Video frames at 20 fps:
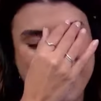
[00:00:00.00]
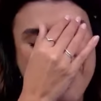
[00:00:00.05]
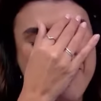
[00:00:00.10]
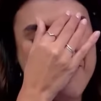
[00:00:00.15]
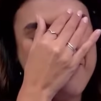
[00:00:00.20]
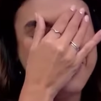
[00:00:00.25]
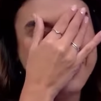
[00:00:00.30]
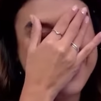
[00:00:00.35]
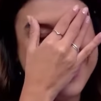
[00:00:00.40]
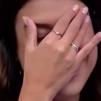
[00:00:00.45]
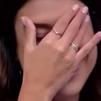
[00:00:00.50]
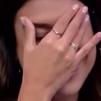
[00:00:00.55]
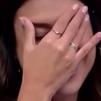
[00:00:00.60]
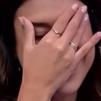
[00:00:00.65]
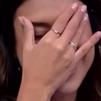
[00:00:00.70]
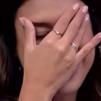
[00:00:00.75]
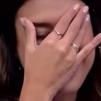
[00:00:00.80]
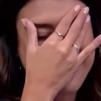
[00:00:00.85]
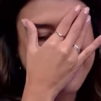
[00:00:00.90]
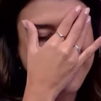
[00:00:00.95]
não é
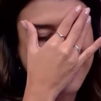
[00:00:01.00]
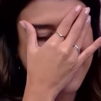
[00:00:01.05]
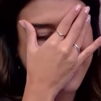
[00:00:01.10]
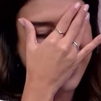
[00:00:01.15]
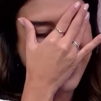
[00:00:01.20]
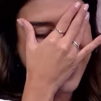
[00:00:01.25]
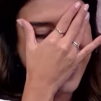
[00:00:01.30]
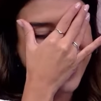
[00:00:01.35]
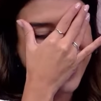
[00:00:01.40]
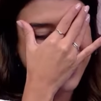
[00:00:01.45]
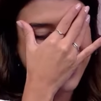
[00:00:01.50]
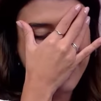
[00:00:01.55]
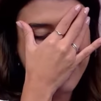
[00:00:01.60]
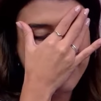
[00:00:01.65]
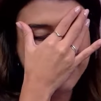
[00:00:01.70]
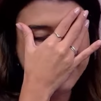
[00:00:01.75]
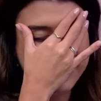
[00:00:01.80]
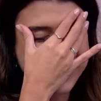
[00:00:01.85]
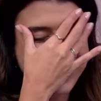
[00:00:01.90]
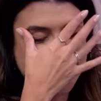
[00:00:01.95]
possível, cara, não é
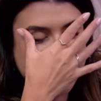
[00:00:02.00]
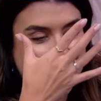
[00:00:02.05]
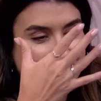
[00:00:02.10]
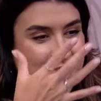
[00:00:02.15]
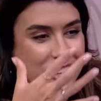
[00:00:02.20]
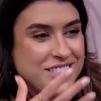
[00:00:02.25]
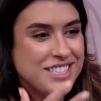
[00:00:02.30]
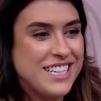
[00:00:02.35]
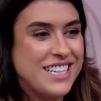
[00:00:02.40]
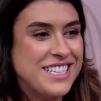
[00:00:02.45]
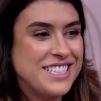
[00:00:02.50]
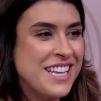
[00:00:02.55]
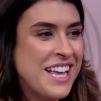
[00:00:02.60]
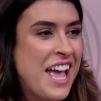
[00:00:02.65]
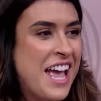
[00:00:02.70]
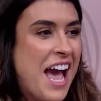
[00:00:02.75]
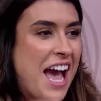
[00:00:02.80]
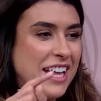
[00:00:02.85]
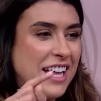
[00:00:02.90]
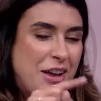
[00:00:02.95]
possível um negócio desse.
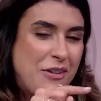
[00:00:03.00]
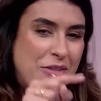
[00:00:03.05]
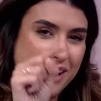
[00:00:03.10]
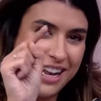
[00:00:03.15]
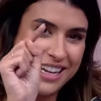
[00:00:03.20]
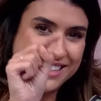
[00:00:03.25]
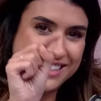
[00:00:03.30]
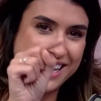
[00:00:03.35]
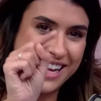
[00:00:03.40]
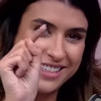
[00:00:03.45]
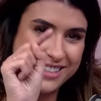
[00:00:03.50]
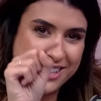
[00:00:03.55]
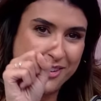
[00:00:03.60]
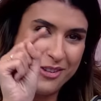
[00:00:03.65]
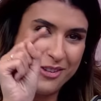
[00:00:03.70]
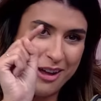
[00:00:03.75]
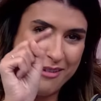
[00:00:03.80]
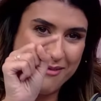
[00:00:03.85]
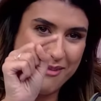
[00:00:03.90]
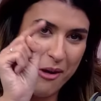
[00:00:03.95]
Aí tava lá ele
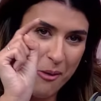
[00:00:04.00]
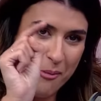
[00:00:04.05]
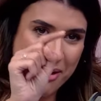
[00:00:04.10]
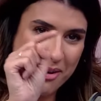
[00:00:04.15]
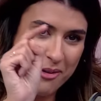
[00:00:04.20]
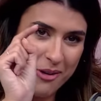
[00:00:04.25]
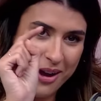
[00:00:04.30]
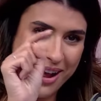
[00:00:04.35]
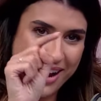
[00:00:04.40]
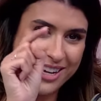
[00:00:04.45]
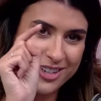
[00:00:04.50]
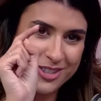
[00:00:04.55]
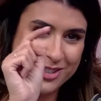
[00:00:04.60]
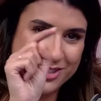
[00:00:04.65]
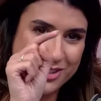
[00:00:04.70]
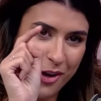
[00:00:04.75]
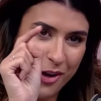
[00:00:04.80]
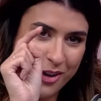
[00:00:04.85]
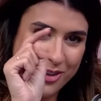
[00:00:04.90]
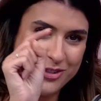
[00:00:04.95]
tentando lavar uma cueca
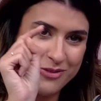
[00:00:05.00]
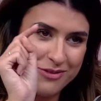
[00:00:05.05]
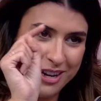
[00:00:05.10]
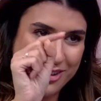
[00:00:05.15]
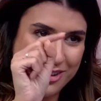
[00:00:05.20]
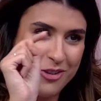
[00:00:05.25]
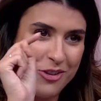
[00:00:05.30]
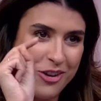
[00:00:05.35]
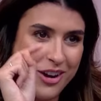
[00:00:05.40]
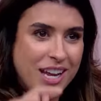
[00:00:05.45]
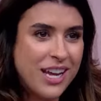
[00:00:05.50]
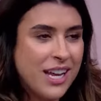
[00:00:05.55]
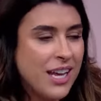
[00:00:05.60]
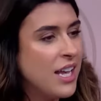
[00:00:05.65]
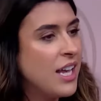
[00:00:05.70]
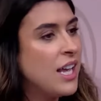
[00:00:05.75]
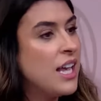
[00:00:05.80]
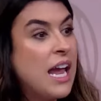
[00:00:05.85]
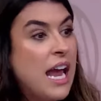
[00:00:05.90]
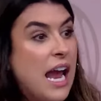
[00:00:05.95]
só, de vergonha.
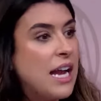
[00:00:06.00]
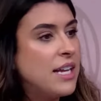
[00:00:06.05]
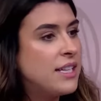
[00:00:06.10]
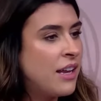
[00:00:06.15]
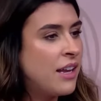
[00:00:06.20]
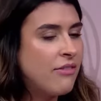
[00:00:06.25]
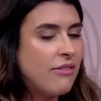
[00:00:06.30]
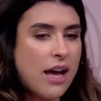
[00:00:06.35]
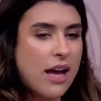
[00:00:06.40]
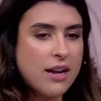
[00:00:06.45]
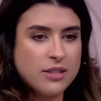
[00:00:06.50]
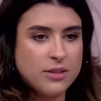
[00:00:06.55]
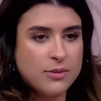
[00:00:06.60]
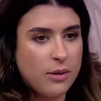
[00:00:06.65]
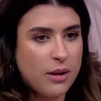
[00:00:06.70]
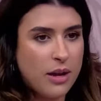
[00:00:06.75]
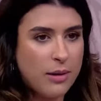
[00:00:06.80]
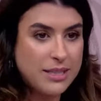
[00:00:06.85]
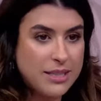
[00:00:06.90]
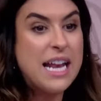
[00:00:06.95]
ele tem vários
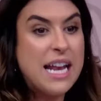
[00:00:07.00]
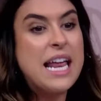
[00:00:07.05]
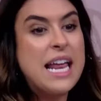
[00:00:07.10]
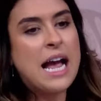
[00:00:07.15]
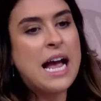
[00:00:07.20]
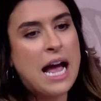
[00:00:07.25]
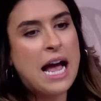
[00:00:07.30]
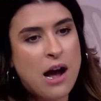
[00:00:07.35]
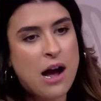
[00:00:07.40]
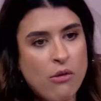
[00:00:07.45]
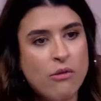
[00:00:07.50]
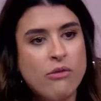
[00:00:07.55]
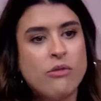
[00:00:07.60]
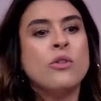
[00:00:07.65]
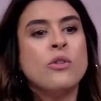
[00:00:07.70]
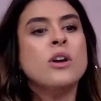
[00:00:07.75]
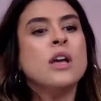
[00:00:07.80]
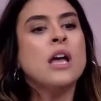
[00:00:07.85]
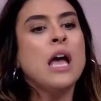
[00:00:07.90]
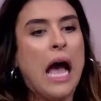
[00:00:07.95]
problemas. Aí ele é
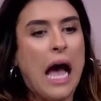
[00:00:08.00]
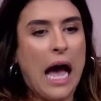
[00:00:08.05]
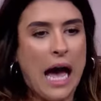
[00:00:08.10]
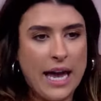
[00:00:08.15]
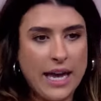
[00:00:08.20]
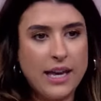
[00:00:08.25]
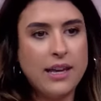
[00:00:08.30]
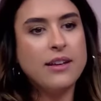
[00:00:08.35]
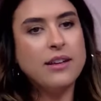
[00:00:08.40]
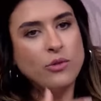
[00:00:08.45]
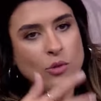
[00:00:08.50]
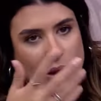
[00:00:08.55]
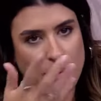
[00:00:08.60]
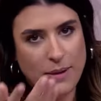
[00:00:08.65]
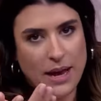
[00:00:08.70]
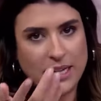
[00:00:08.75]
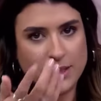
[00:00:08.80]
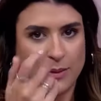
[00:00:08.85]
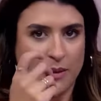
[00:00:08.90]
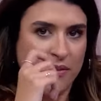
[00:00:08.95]
calvo, aí não é
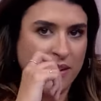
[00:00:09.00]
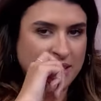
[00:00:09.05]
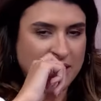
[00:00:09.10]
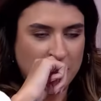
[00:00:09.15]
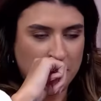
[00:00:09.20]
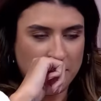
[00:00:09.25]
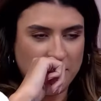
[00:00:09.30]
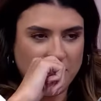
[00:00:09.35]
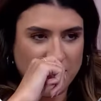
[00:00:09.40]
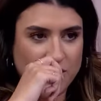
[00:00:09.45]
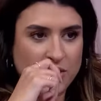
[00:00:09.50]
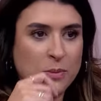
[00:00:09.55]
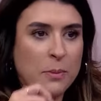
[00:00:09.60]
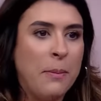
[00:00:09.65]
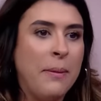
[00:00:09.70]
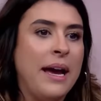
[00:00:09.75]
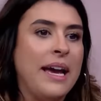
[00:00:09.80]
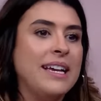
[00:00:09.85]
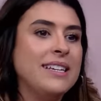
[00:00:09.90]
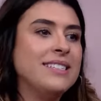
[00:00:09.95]
mais, porque fez implante,
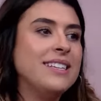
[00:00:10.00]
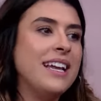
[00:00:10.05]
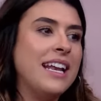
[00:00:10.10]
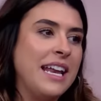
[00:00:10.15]
mas